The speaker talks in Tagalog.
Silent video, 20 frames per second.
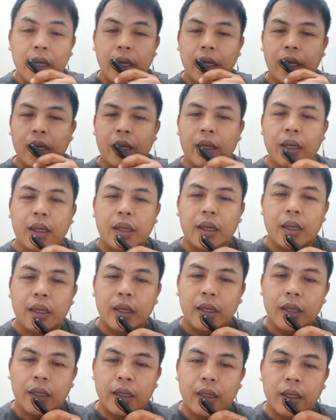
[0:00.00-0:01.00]

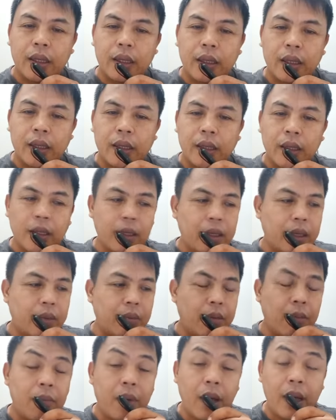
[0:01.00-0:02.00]
uh,
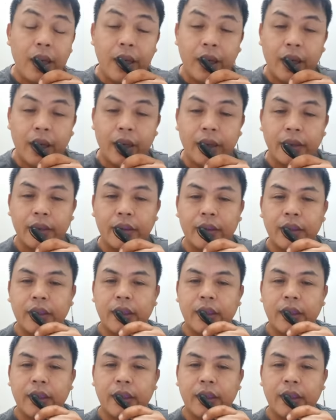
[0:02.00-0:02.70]
kababayan